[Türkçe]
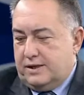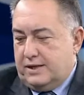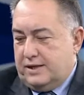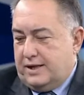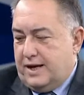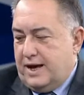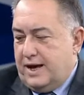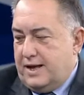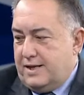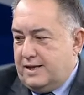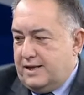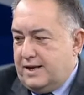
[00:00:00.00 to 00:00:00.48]

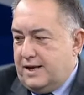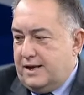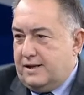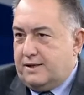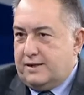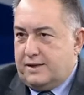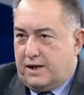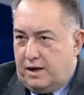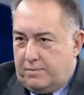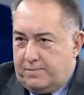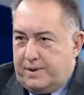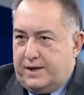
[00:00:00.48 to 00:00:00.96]

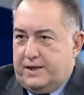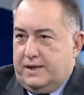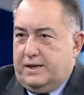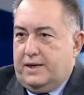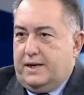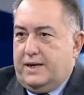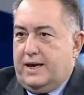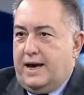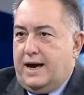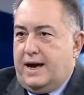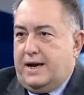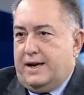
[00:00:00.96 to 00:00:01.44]
kendi
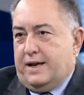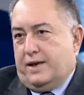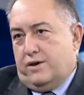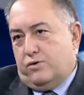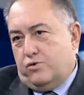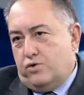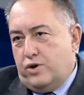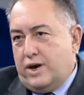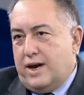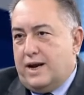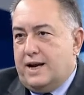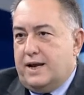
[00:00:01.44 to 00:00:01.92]
tabanı yani
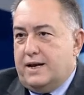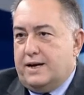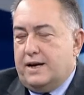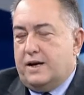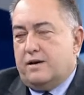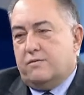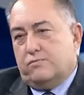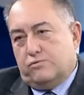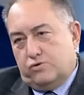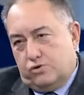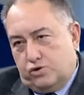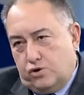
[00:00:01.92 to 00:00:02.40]

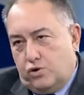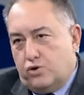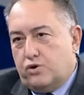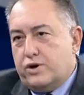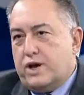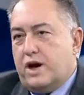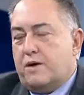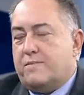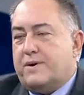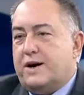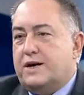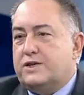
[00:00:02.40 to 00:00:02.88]
üyeleri çoğu
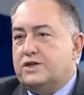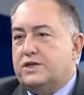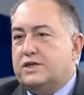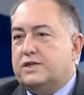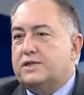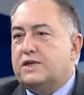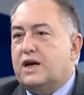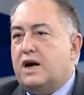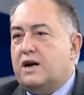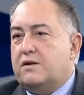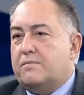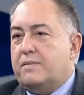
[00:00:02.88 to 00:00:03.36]
yabancı
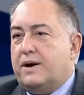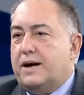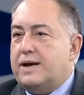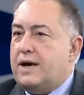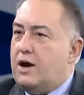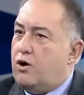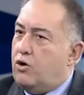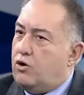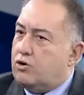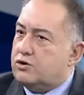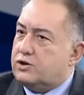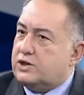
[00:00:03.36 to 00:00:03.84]

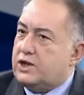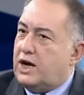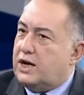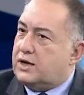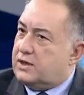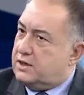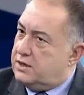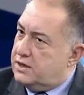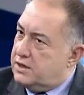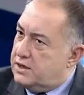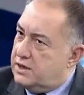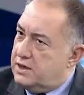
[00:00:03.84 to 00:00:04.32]
sermaye
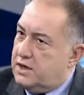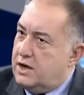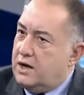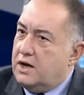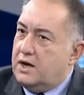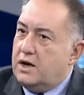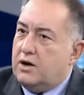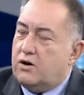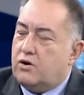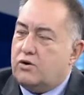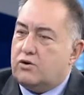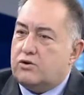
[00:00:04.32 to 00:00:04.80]
ortaklığı
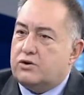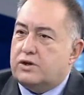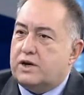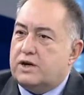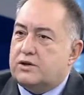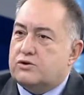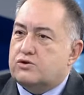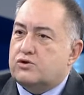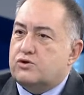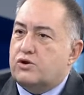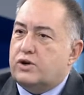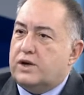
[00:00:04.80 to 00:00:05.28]

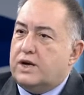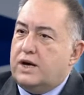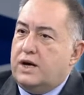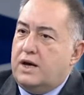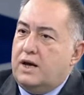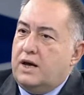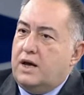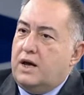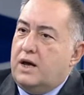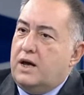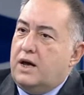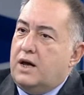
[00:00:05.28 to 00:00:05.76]
ondan sonra.
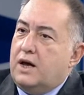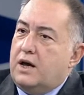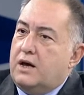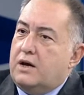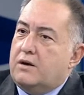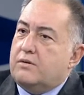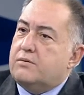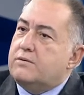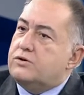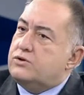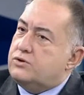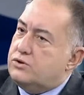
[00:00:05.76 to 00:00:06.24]
Çoğu
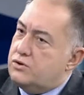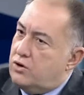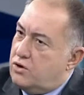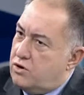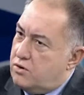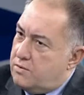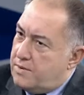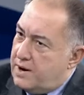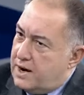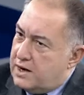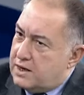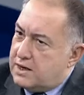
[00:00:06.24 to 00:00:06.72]
banka.
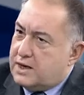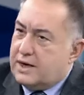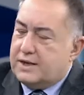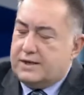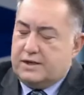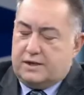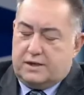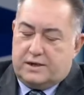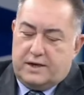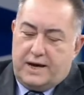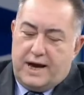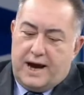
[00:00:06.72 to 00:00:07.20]
Çoğu
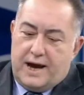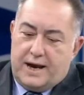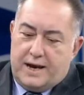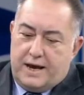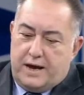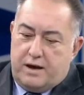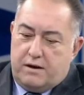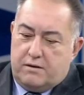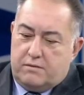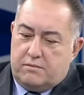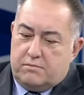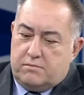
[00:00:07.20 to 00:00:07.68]
bankadır.
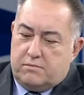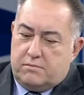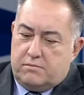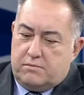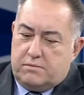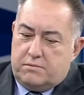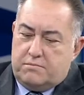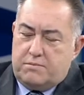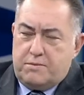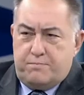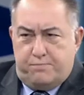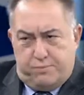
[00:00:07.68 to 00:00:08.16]
Yani
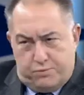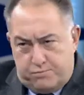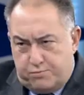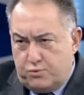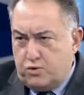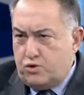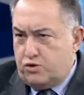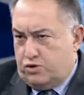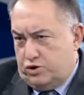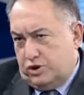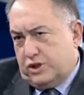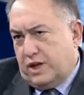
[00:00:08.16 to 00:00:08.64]

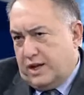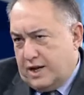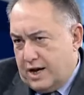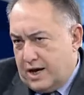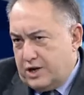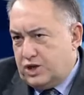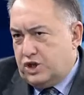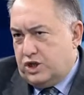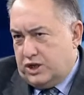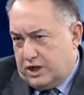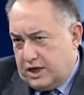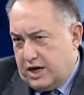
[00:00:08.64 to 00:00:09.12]
büyük
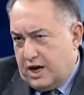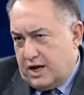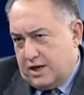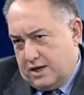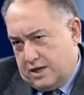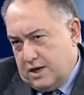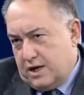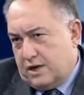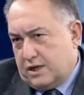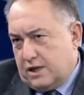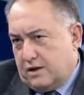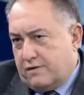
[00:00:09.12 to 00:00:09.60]
sanayi
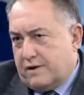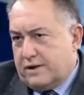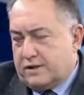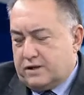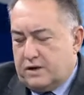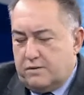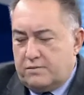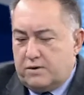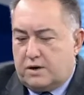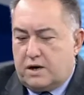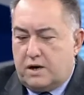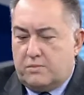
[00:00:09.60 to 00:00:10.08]
şirketleri de var evet.
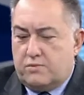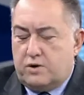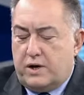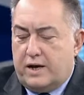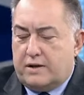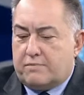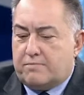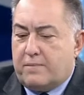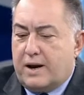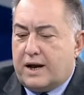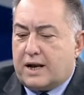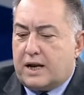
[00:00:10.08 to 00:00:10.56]
tabii kabul
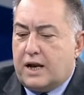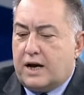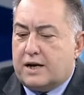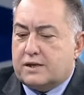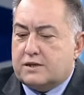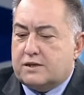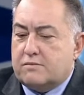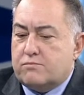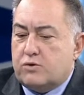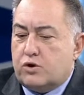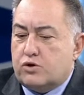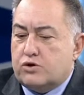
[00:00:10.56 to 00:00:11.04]
etmek
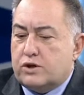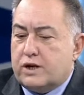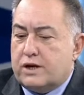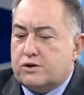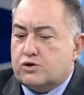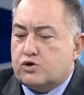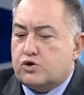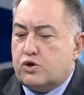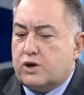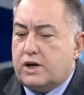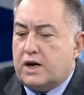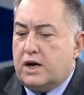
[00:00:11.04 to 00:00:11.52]
lazım. Ondan
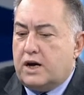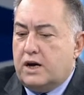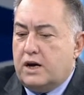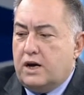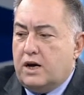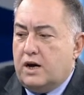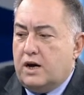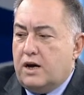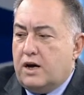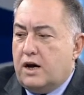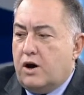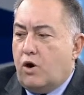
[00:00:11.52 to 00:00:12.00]
sonra
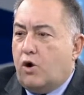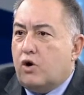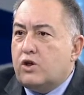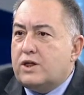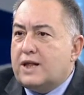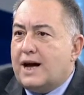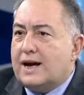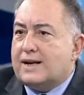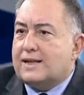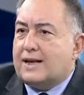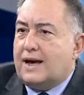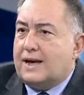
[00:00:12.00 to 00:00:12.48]

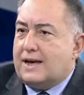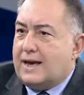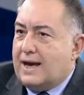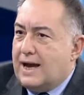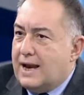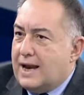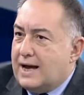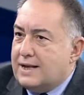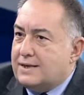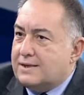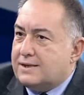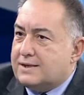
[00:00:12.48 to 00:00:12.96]
onlardan
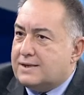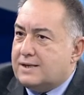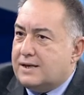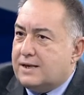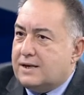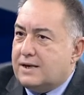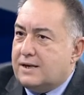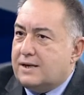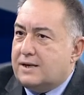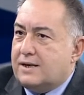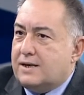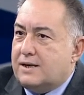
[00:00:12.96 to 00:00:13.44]
gelen
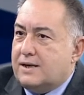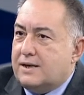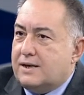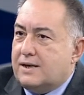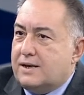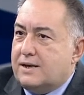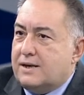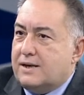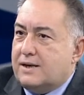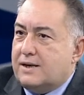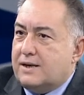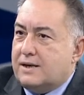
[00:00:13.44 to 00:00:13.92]

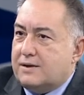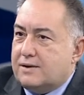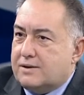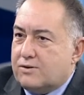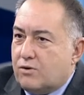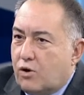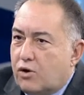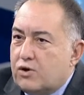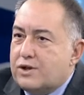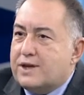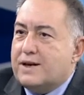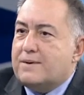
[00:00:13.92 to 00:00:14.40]
e,
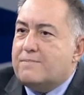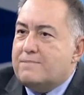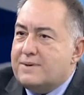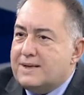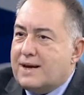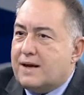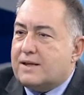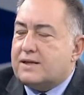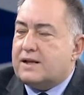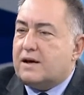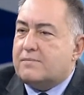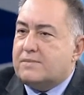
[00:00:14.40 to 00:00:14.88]
onların bir
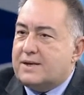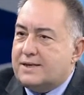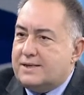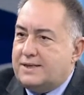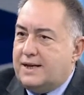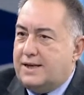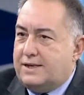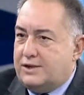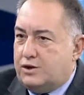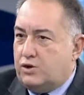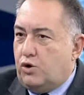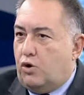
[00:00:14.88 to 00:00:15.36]
anlamda
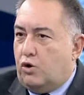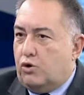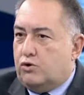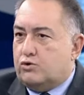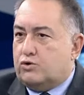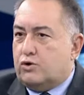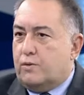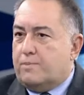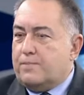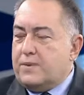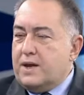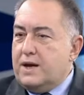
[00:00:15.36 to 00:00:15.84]
sesi
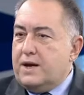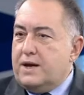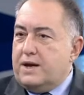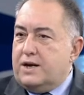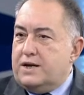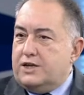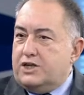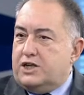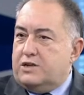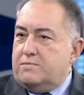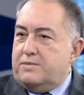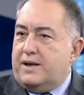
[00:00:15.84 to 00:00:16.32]
oldu.
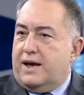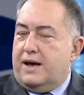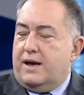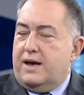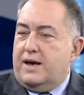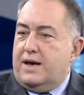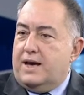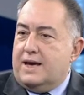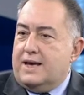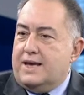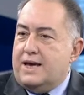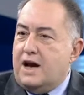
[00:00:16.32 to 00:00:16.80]
Evet. Şimdi
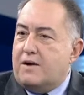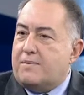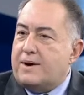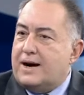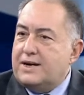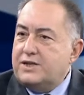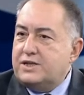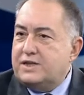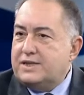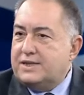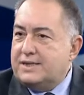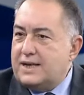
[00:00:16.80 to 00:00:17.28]

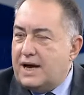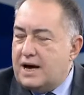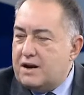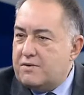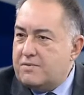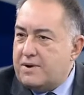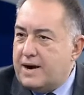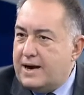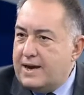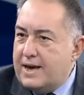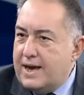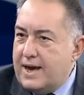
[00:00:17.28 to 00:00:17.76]
yabancı
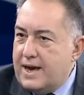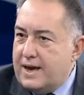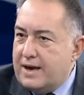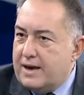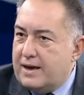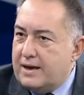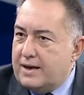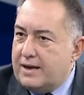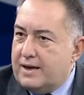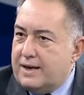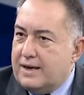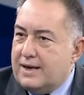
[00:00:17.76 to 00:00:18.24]
sermaye
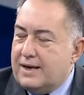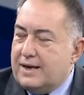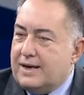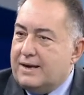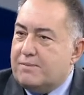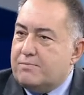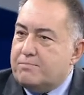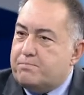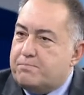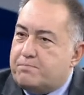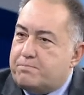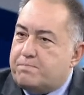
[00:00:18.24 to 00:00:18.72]

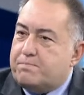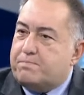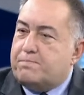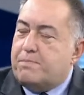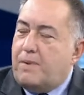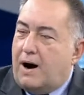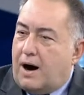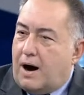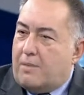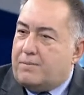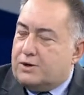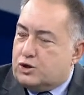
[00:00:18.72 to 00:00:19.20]

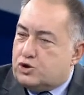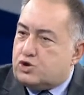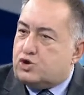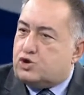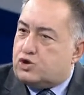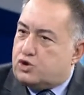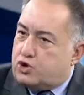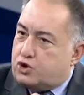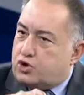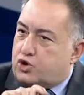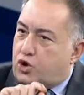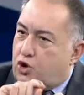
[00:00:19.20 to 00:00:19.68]
ama
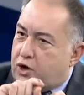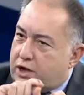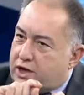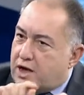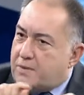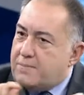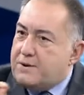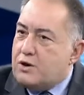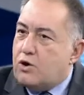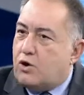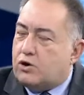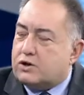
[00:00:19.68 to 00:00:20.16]
şöyle
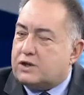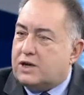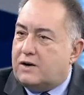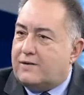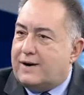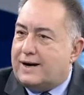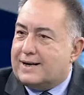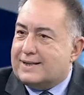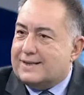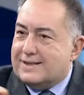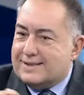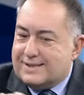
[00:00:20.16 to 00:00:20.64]
de bir nokta
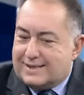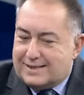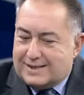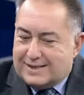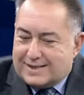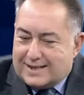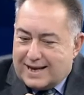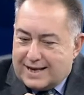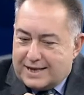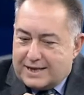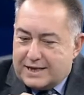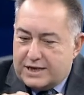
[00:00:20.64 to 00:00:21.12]
var
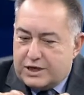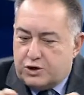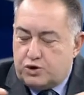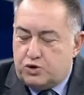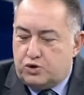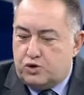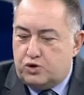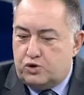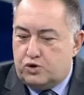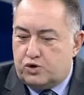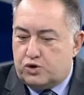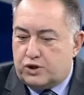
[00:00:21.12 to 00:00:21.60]
dediği
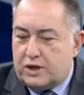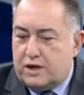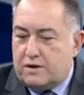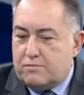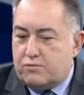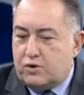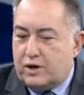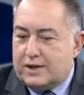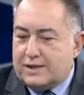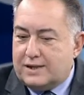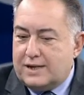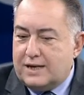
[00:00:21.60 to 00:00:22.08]
şuydu
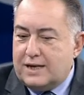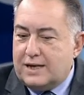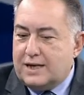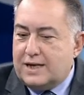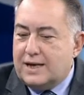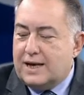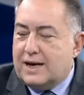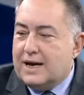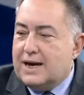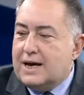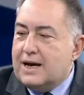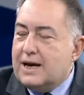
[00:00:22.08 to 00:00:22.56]
Sayın Boğat. Dedi
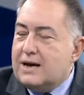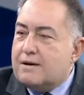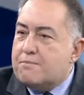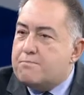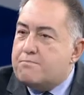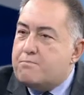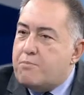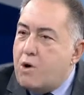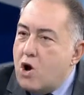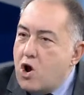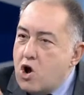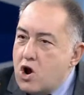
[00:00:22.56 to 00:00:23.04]
ki
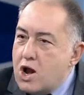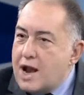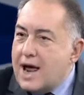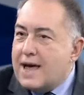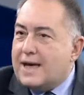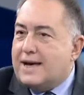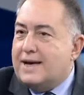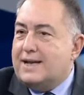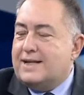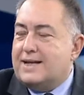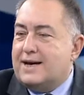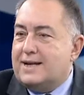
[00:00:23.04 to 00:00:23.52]
böyle
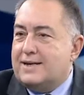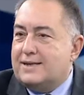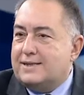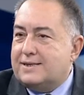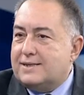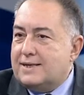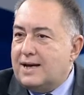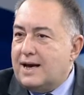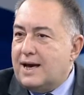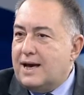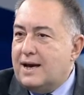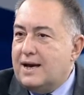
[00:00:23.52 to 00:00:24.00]
gider
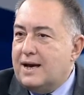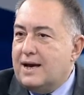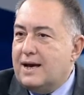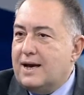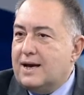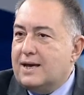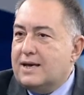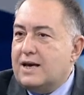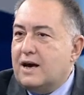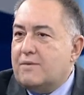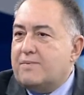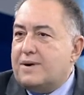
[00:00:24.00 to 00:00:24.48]
ise
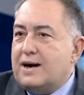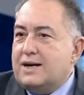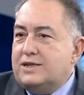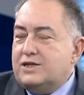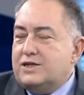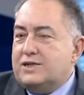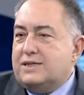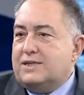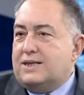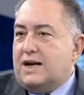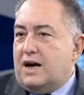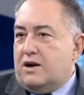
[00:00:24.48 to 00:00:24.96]

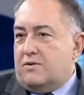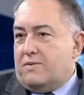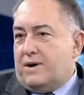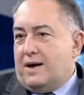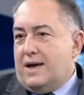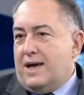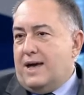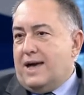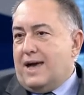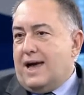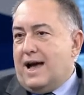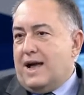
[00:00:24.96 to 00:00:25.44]
yabancı
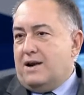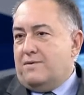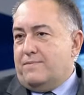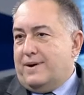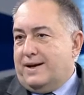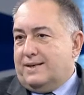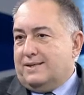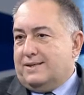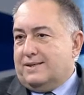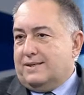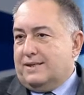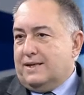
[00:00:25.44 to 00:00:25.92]
sermaye
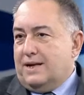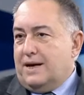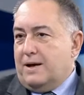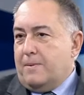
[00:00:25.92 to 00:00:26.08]
gelmez.